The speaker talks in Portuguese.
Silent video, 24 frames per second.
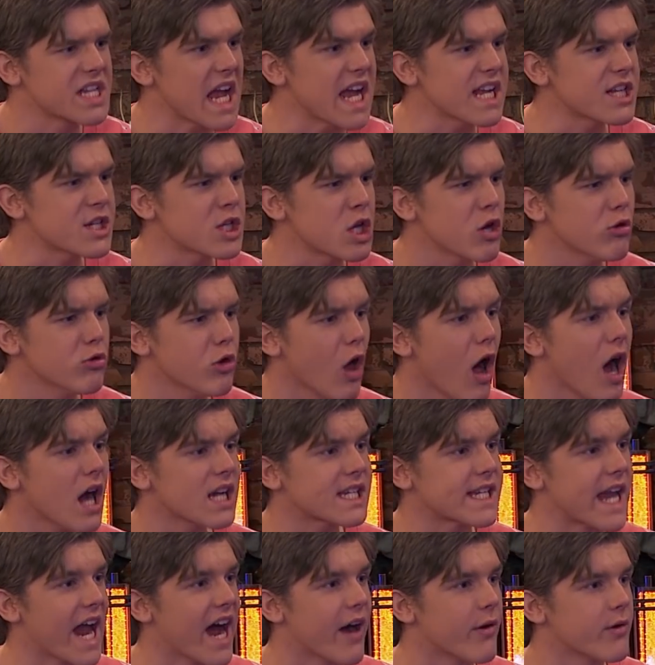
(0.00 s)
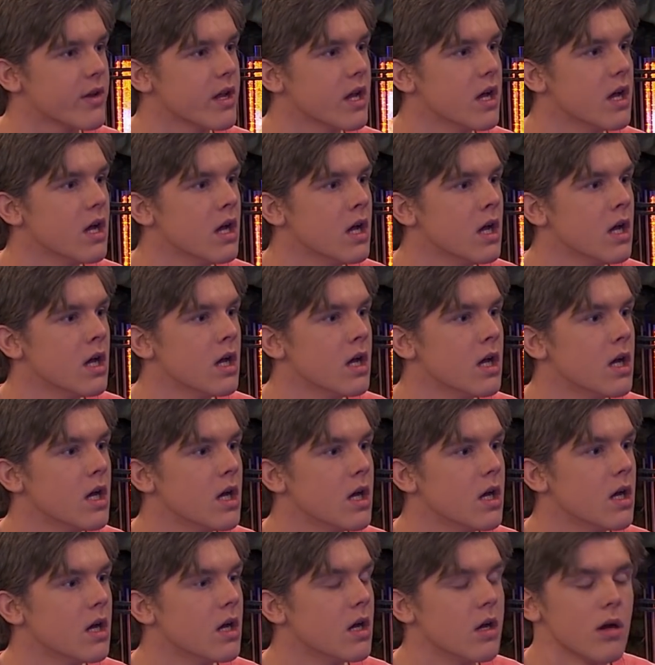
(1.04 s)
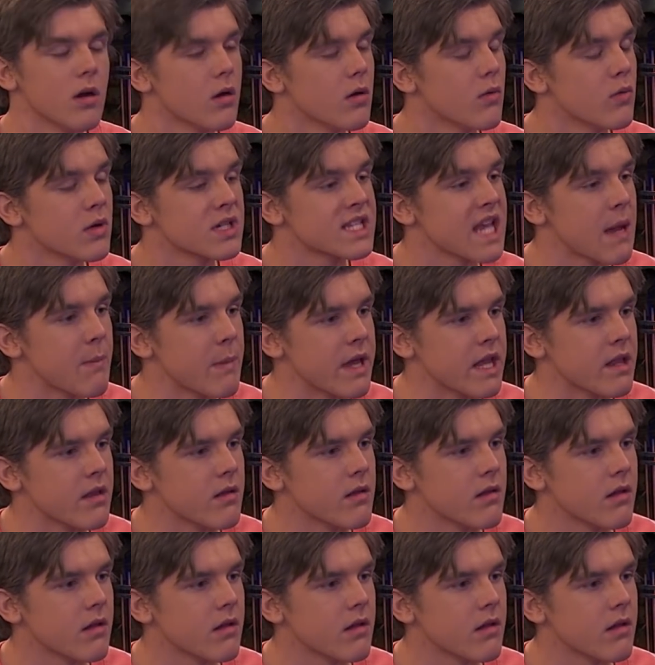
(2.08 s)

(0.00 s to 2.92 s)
Confinamento estágio 2! O que, que é isso,